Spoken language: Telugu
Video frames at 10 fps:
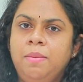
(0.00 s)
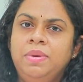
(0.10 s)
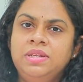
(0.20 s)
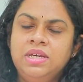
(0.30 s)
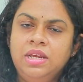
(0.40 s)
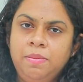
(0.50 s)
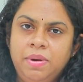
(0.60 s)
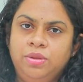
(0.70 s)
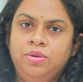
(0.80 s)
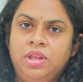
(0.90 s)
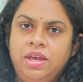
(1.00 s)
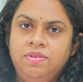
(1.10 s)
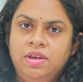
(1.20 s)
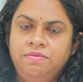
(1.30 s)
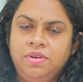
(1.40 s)
కంపల్సరీగా పడుతుంది
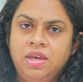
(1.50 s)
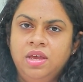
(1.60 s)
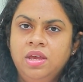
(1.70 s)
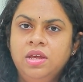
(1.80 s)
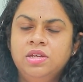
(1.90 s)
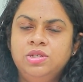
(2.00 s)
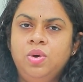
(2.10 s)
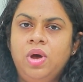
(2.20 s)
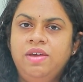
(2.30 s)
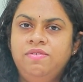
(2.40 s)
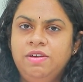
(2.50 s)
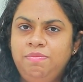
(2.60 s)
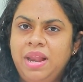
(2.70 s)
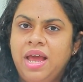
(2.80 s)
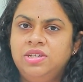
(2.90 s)
ఐవీఎఫ్కి సో ఐవీఎఫ్
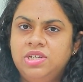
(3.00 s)
ప్లాన్